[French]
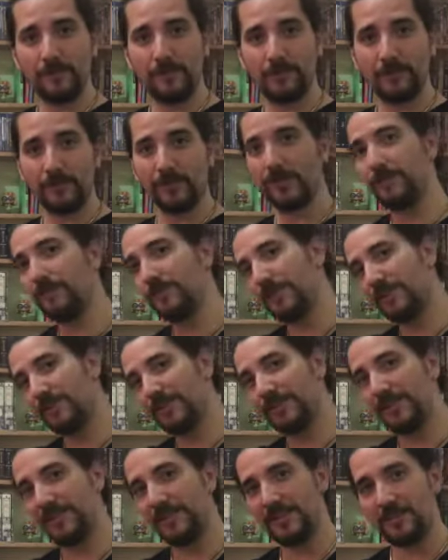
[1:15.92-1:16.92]
On avait
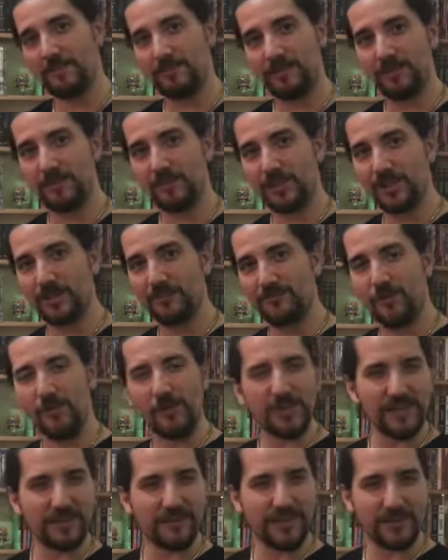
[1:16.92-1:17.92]
laissé les épées sur les chevaux, on les avait